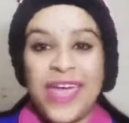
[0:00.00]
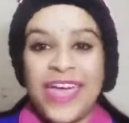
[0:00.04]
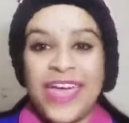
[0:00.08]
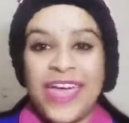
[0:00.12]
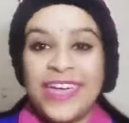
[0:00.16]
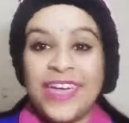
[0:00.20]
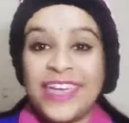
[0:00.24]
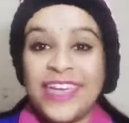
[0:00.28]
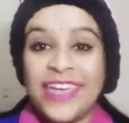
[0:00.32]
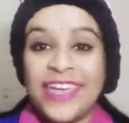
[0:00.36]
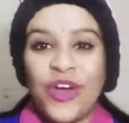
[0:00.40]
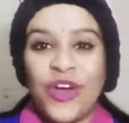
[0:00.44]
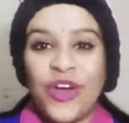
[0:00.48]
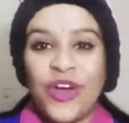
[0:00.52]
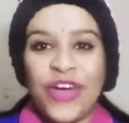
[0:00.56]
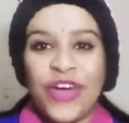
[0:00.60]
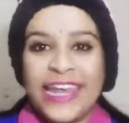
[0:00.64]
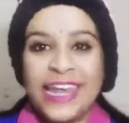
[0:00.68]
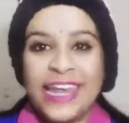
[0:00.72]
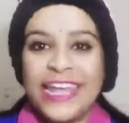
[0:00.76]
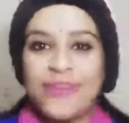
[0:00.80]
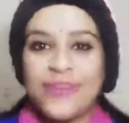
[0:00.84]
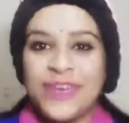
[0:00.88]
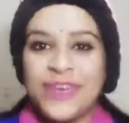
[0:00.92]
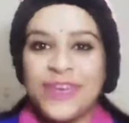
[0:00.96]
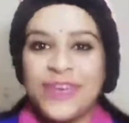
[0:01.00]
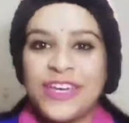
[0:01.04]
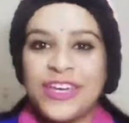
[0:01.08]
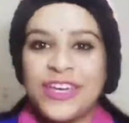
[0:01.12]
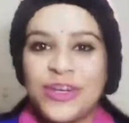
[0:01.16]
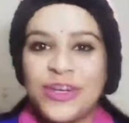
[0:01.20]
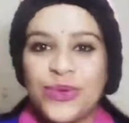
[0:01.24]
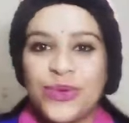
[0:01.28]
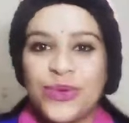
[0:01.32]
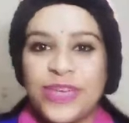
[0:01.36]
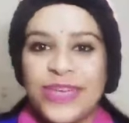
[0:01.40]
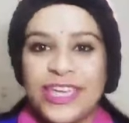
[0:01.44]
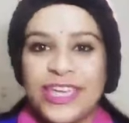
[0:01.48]
हेयर ऑयलिंग भी
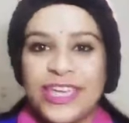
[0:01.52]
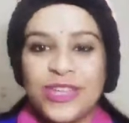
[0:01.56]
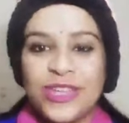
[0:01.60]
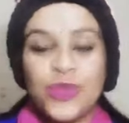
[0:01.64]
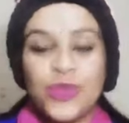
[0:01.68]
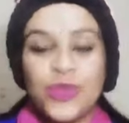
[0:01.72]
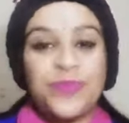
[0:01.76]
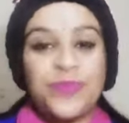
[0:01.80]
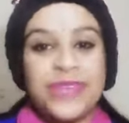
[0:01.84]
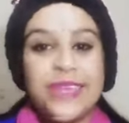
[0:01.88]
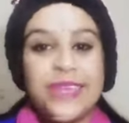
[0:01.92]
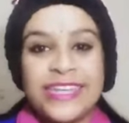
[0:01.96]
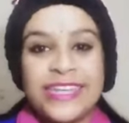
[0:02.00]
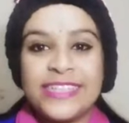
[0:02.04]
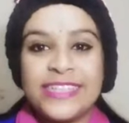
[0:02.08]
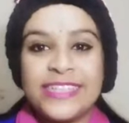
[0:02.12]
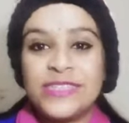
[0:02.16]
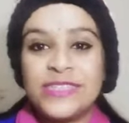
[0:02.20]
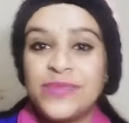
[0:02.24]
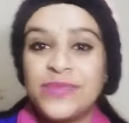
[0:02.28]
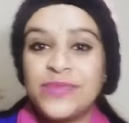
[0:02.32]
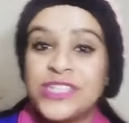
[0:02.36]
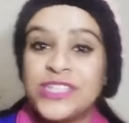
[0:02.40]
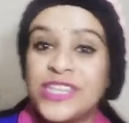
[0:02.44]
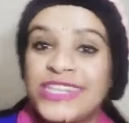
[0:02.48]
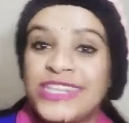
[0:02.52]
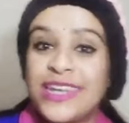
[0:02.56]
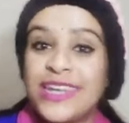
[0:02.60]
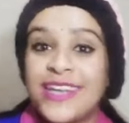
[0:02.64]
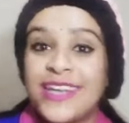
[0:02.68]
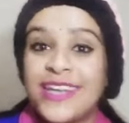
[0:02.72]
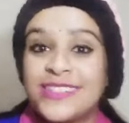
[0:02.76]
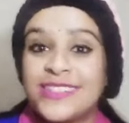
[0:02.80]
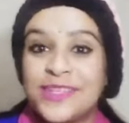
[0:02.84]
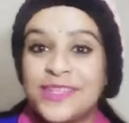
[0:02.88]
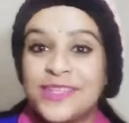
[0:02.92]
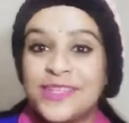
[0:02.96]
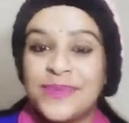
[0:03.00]
करूंगी तो प्लीज़ मेरे साथ
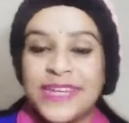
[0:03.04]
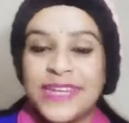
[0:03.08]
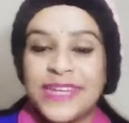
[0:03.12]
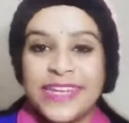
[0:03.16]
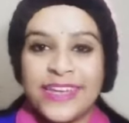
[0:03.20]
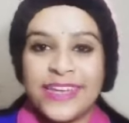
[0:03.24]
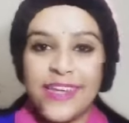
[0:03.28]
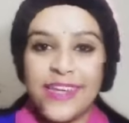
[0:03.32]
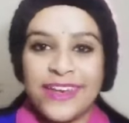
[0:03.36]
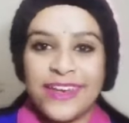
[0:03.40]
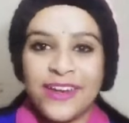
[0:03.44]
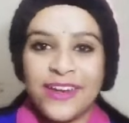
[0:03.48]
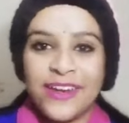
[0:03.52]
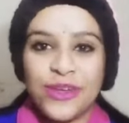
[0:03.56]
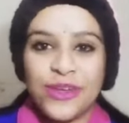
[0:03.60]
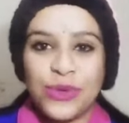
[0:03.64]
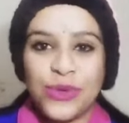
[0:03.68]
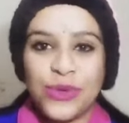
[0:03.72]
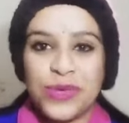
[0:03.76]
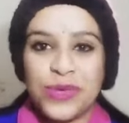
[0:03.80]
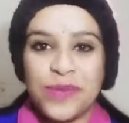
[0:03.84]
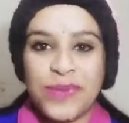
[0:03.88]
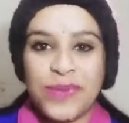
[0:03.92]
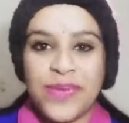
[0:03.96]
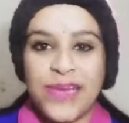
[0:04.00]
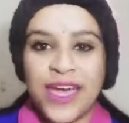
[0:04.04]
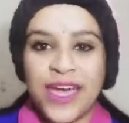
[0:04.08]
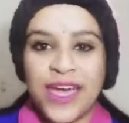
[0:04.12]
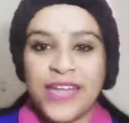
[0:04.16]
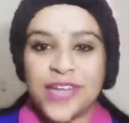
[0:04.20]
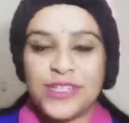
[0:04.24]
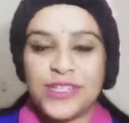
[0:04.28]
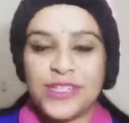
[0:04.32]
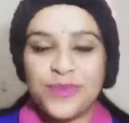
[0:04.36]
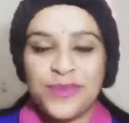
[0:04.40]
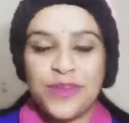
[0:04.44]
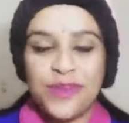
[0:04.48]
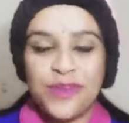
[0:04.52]
लास्ट तक बने रहना क्योंकि मैं
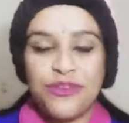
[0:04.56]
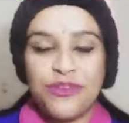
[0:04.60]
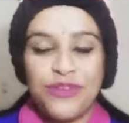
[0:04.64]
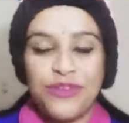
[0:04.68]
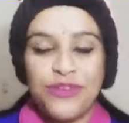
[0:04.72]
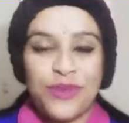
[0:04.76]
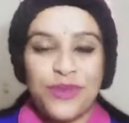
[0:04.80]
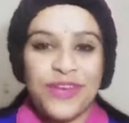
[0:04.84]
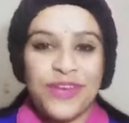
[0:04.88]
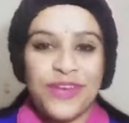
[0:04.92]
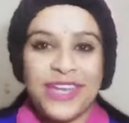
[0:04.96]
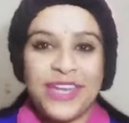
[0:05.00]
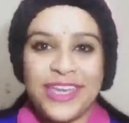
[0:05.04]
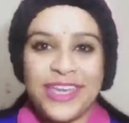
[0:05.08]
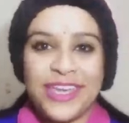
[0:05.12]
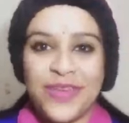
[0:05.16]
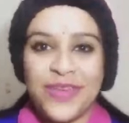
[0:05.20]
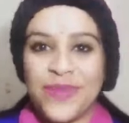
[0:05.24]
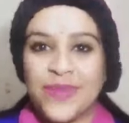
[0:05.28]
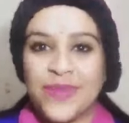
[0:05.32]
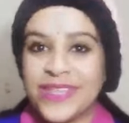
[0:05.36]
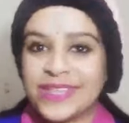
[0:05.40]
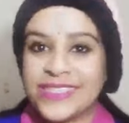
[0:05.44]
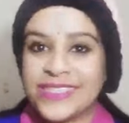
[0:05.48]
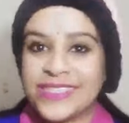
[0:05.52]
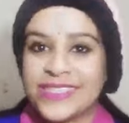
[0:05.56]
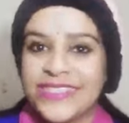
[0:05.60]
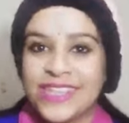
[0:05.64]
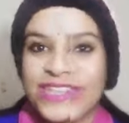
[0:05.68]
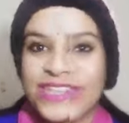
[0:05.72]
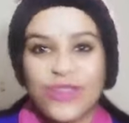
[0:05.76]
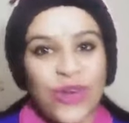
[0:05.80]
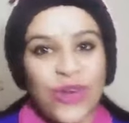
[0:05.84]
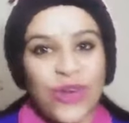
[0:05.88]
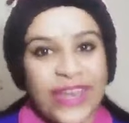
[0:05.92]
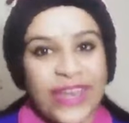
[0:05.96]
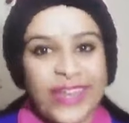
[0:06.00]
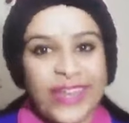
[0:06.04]
आज अपने फेवरेट हेयर
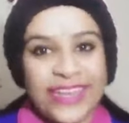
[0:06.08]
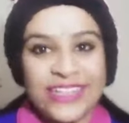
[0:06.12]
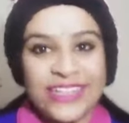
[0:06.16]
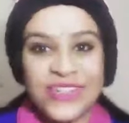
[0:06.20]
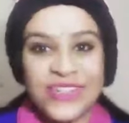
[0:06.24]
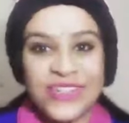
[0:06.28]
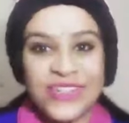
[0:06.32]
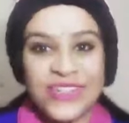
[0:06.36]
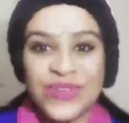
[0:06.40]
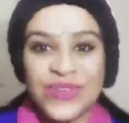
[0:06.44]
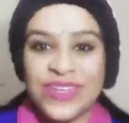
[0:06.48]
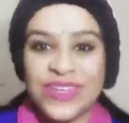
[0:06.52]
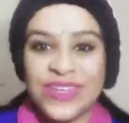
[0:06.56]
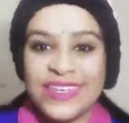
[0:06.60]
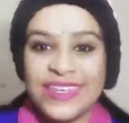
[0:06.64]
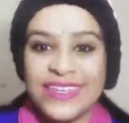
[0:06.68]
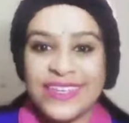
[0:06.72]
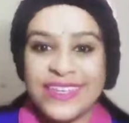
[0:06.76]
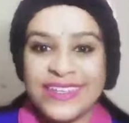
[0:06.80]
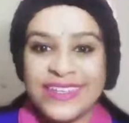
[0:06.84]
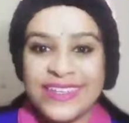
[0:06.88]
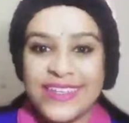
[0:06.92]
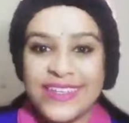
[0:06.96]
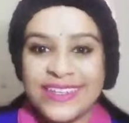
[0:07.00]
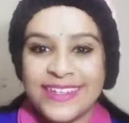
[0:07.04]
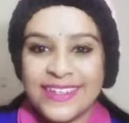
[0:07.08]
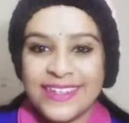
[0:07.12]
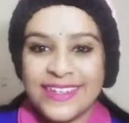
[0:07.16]
मास्क के साथ ऑयलिंग करूंगी